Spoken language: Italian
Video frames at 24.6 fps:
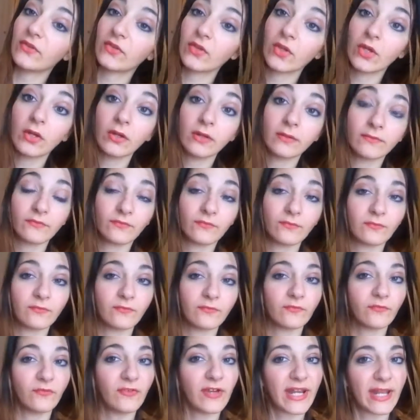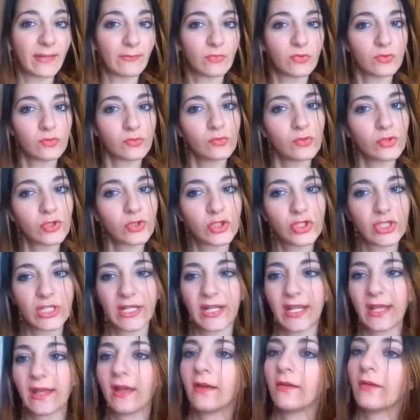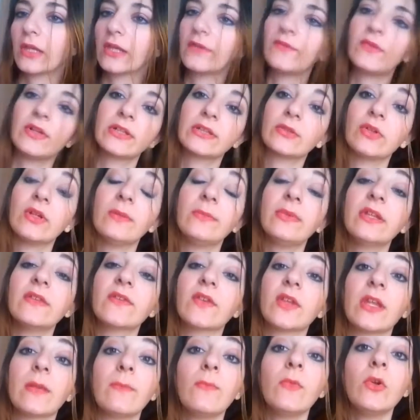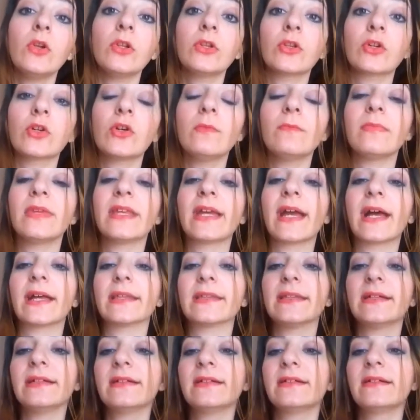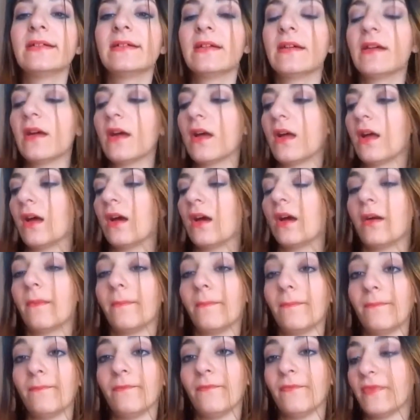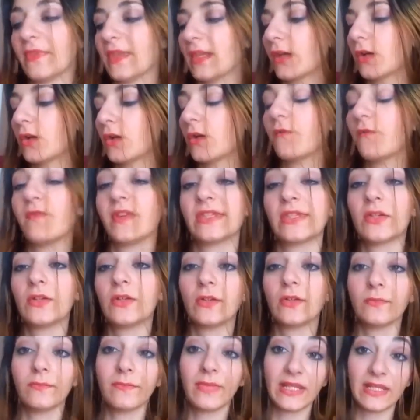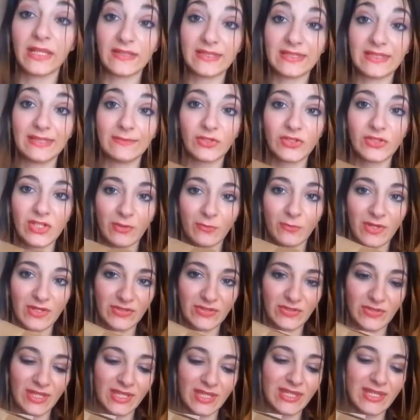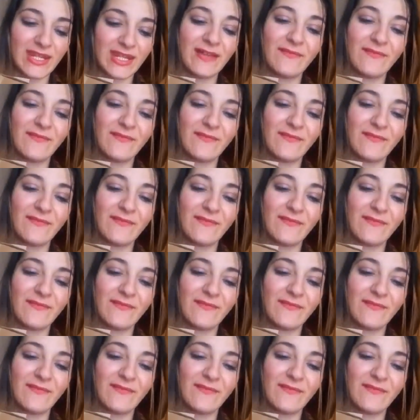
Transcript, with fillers: adesso faremo uscire ogni volta un'operazione molto complicata confezionano benissimo, c'è questo da